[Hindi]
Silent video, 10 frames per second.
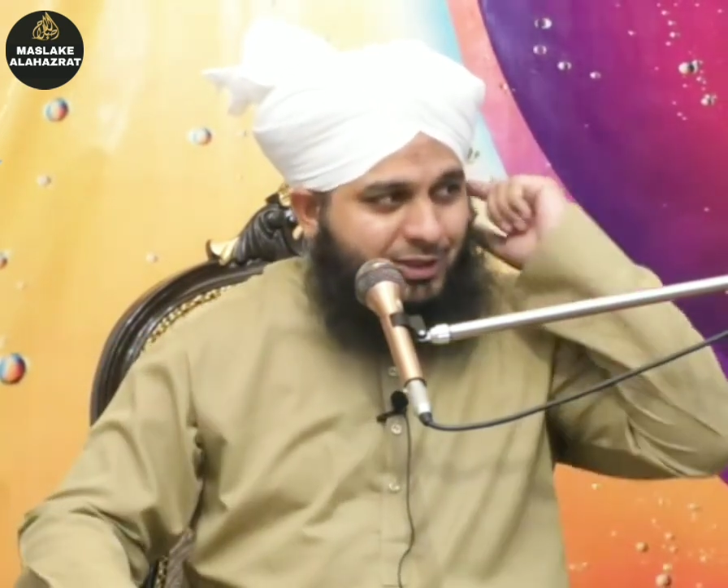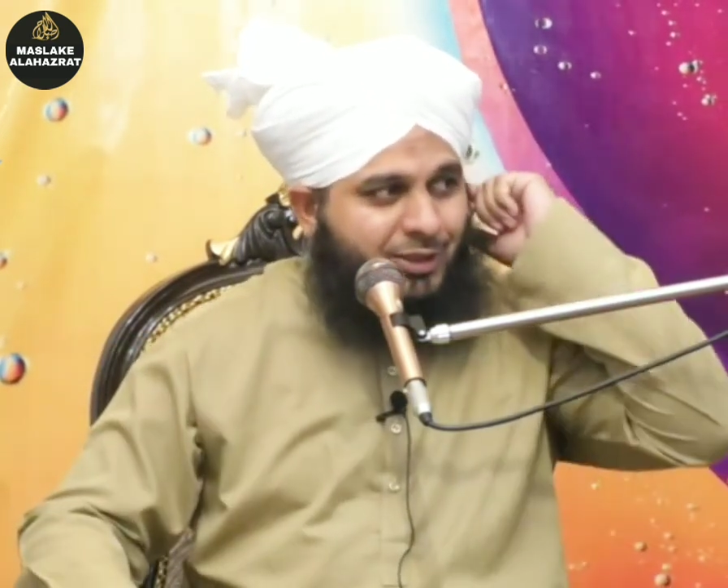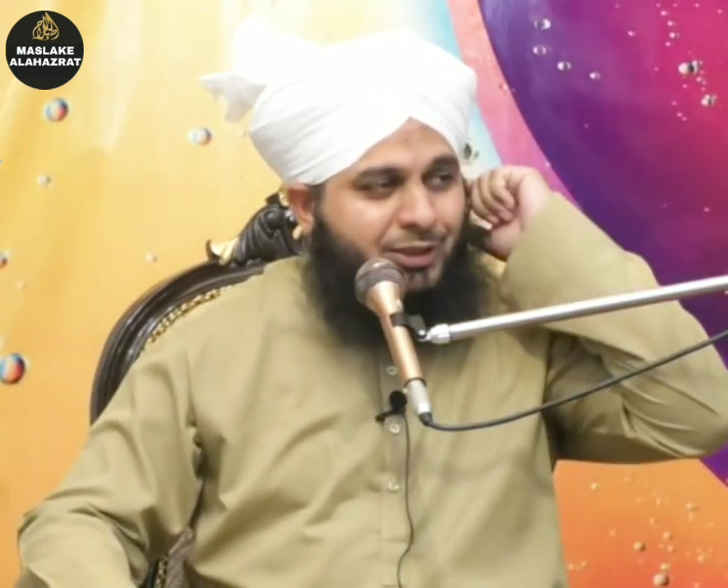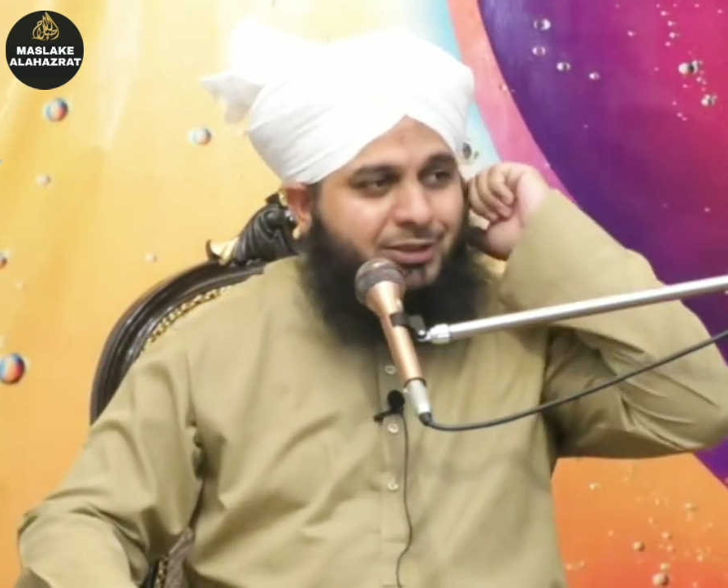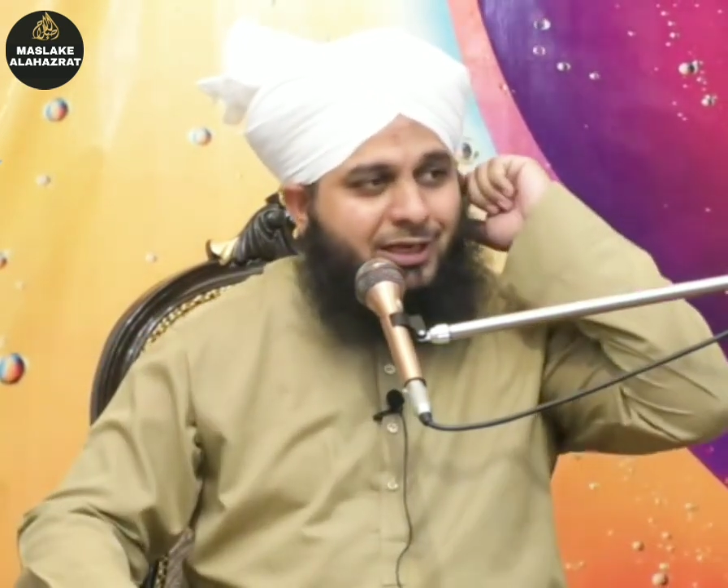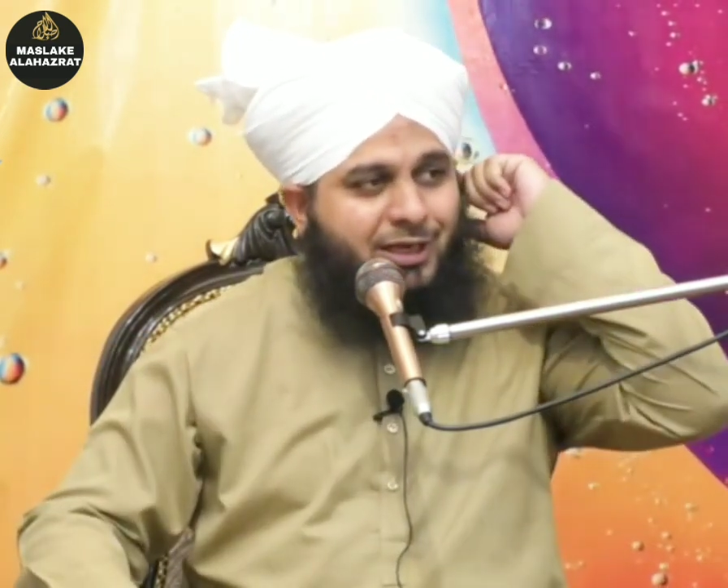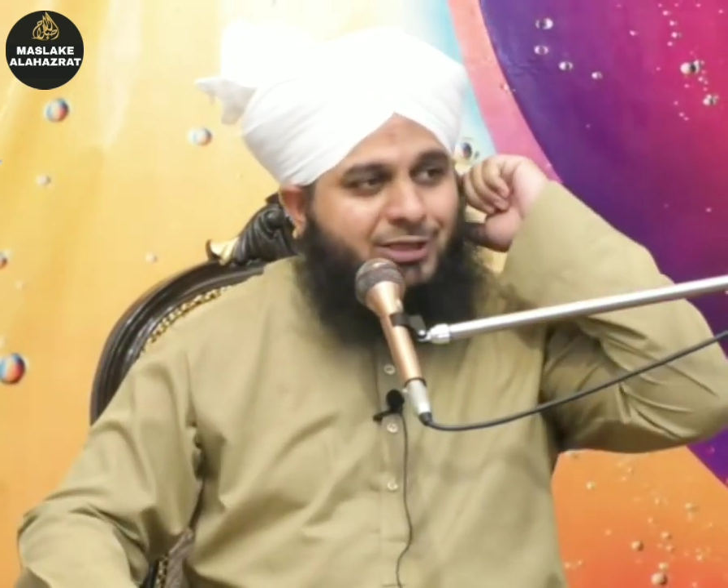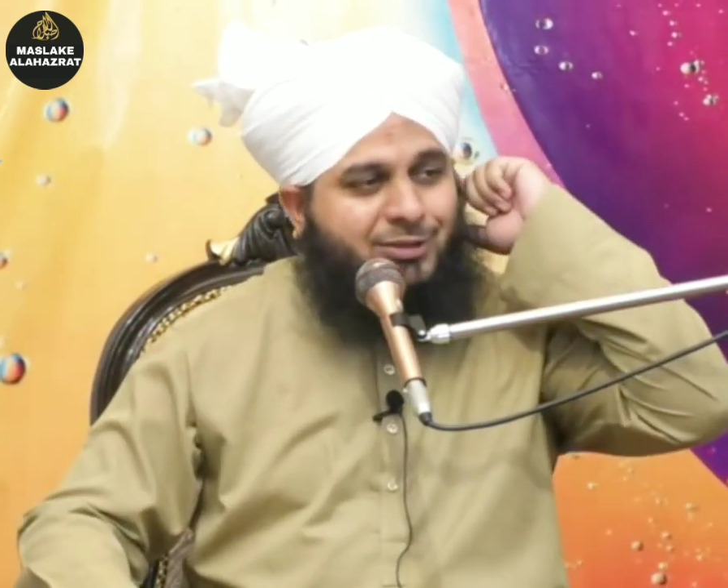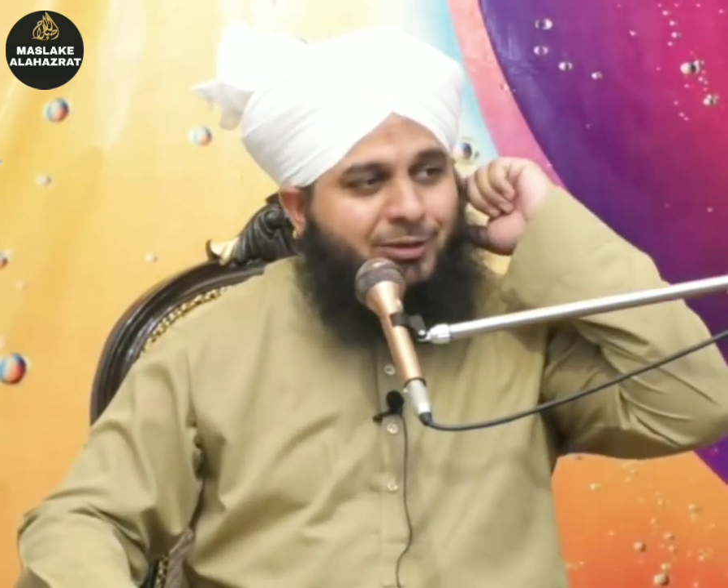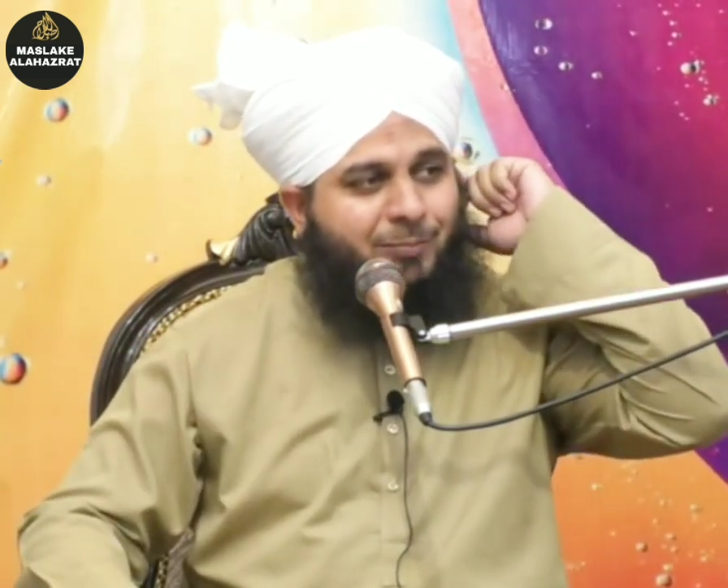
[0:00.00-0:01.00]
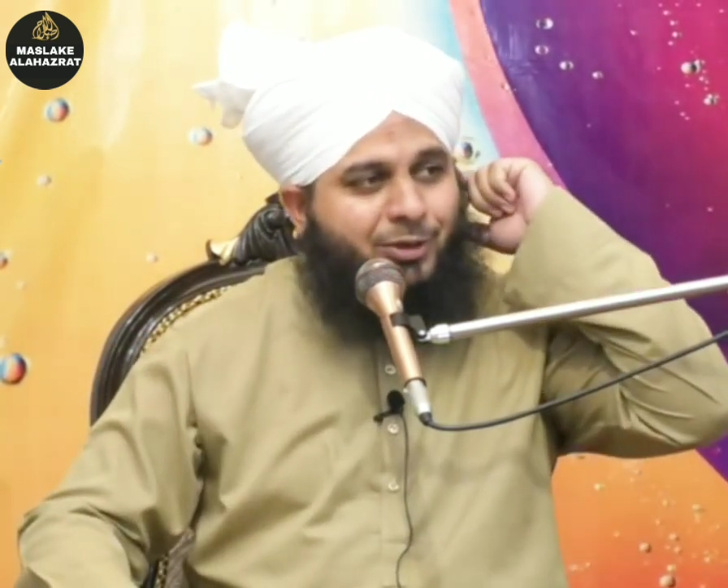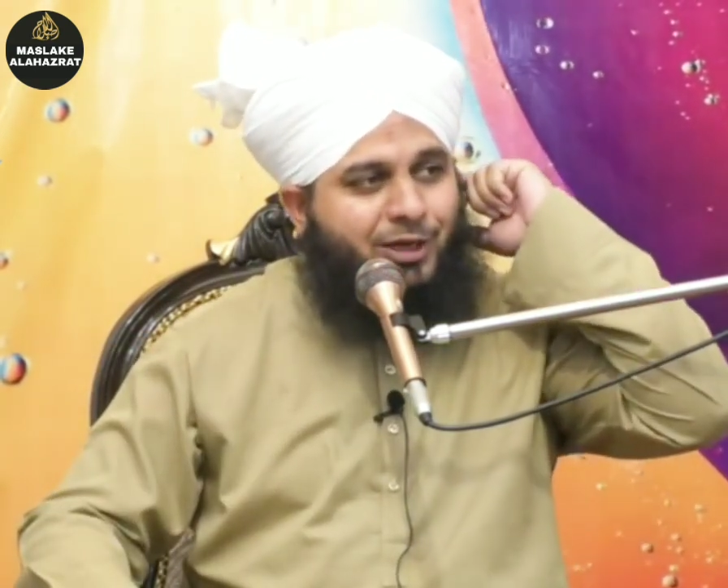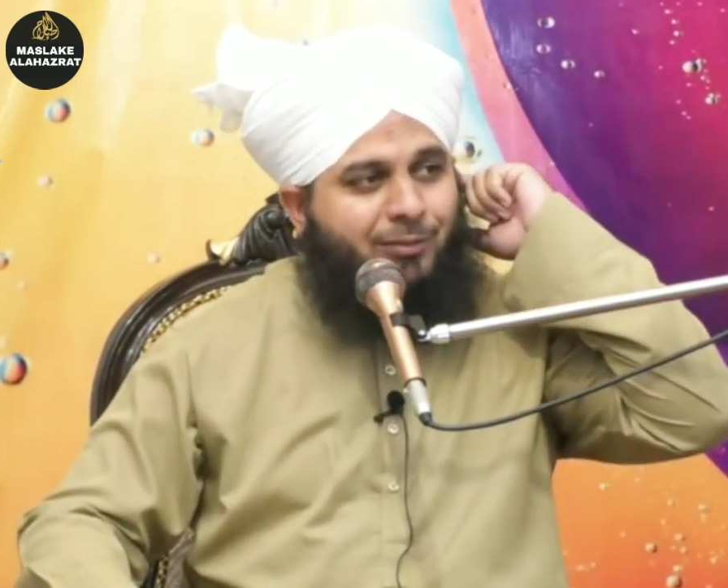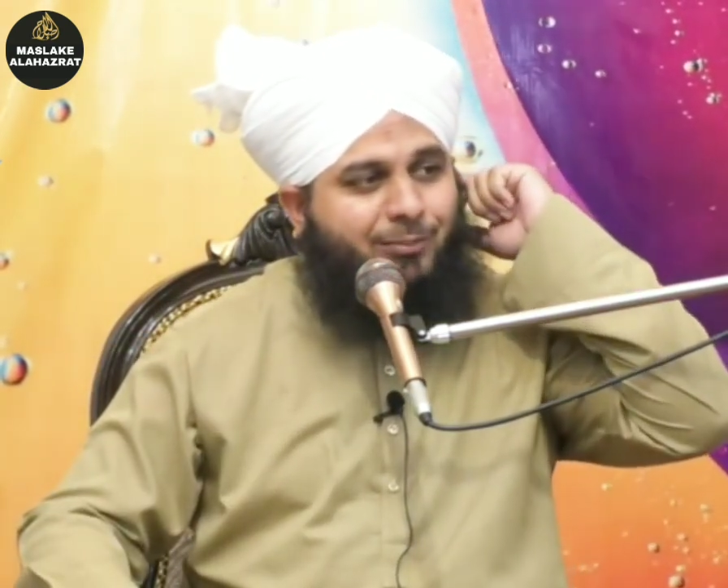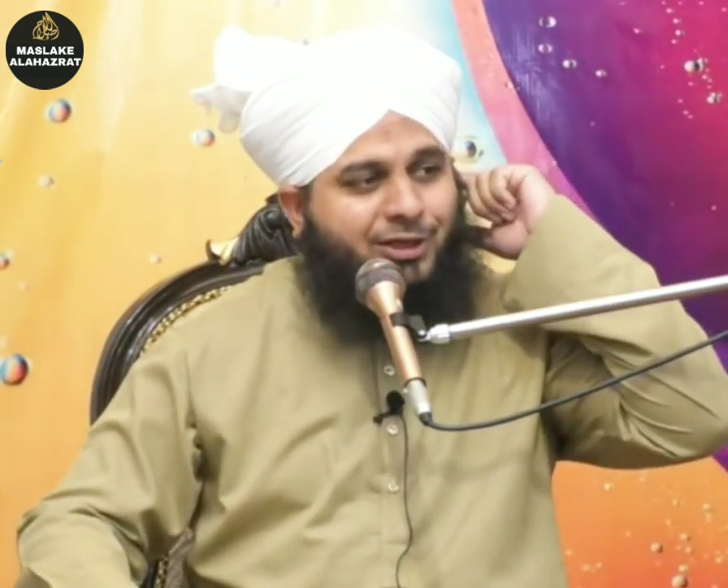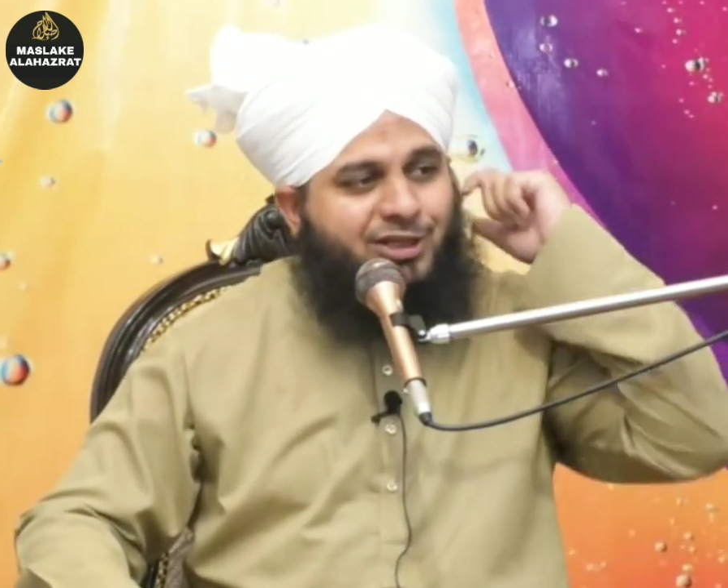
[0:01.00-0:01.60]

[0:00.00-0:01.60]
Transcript: तेरी तलाश में फिरा मैं